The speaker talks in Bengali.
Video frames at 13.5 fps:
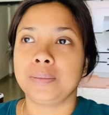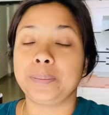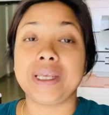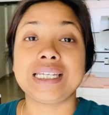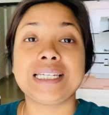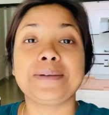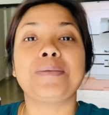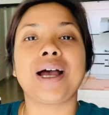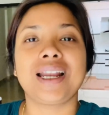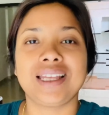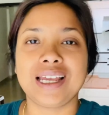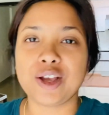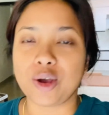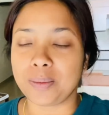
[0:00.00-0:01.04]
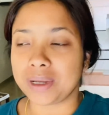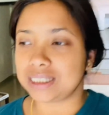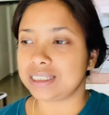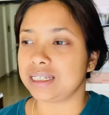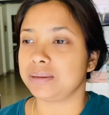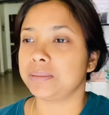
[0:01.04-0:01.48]
বেশি বাড়িয়ে
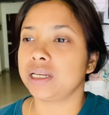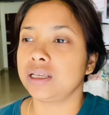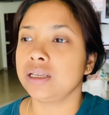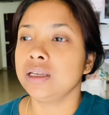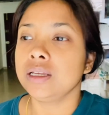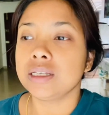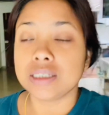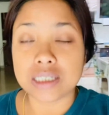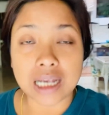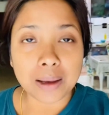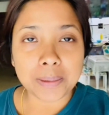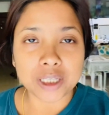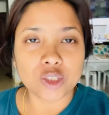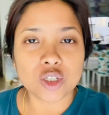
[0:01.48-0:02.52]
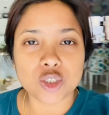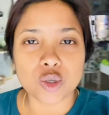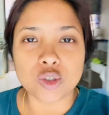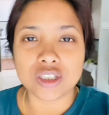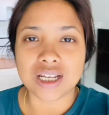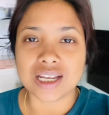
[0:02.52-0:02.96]
কমাচ্ছে মানে যা ভেতরে
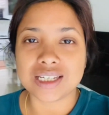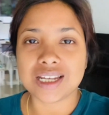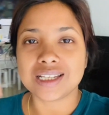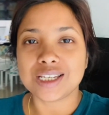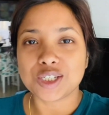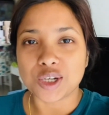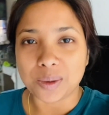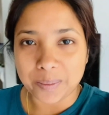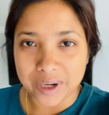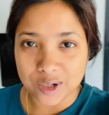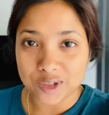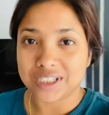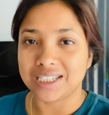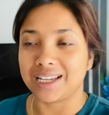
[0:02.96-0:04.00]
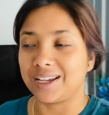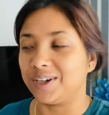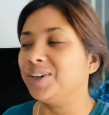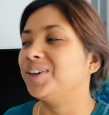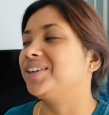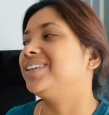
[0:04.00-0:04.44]
সর্দি কাশি আছে সব বেরোচ্ছে
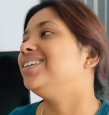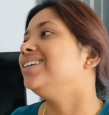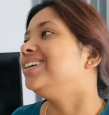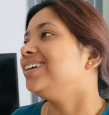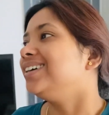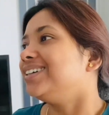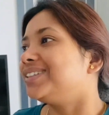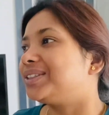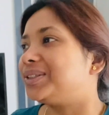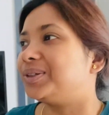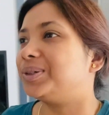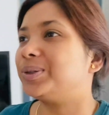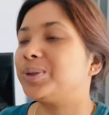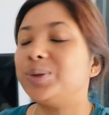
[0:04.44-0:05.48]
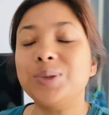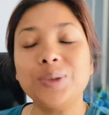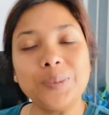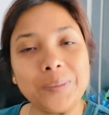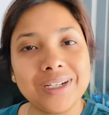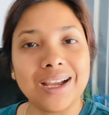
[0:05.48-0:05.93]
এখন তো
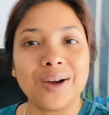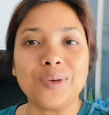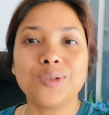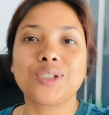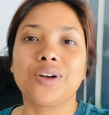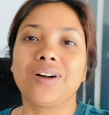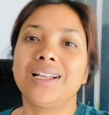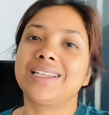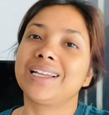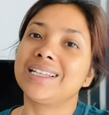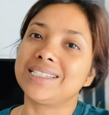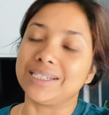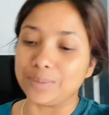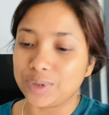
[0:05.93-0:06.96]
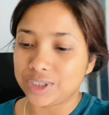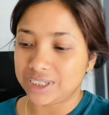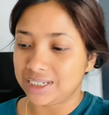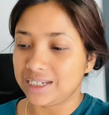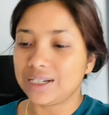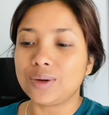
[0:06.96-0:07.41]
খুব ডাউন সকাল থেকে
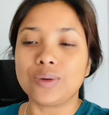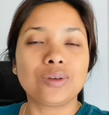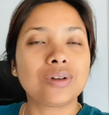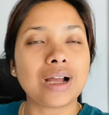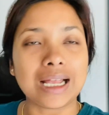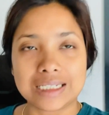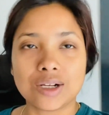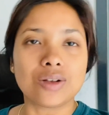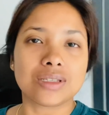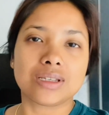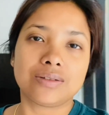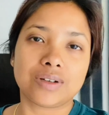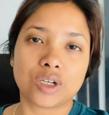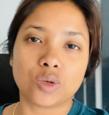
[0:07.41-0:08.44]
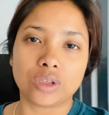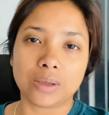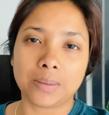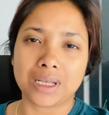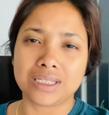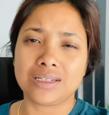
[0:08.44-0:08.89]
ঝিমোচ্ছি কোনো কাজে কনসেন্ট্রেট
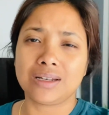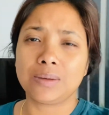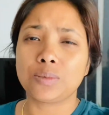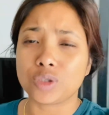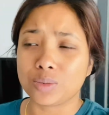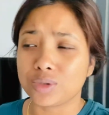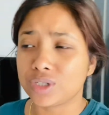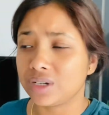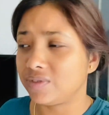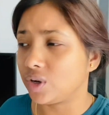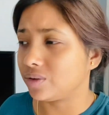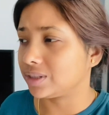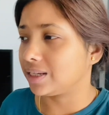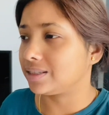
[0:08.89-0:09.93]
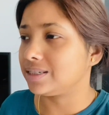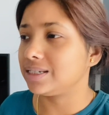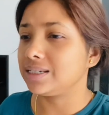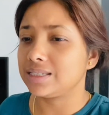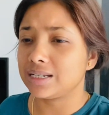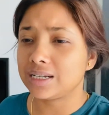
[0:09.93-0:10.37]
করতে পারছি না বসে বসে ব্লগ দেখছি
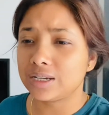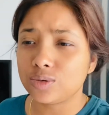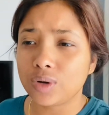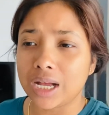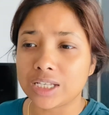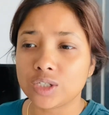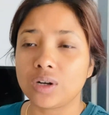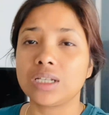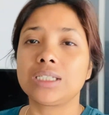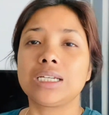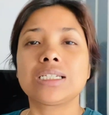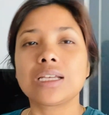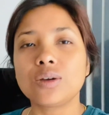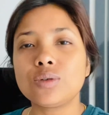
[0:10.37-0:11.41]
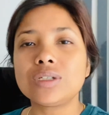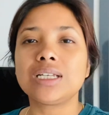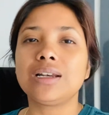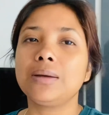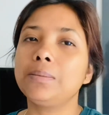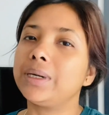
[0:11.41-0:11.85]
নিজের একটু কাজ করার চেষ্টা
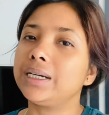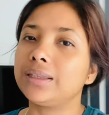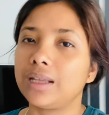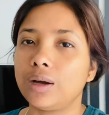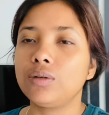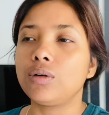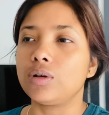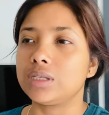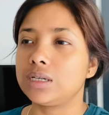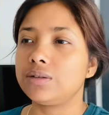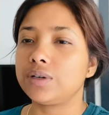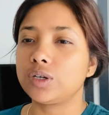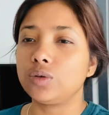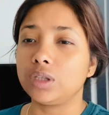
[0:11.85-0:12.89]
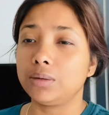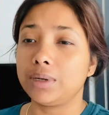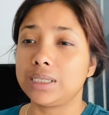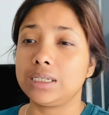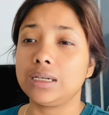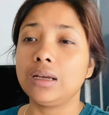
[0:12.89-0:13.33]
করছিলাম বাট তাও কনসেন্ট্রেট করতে
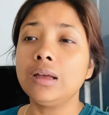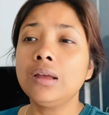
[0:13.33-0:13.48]
পারছি না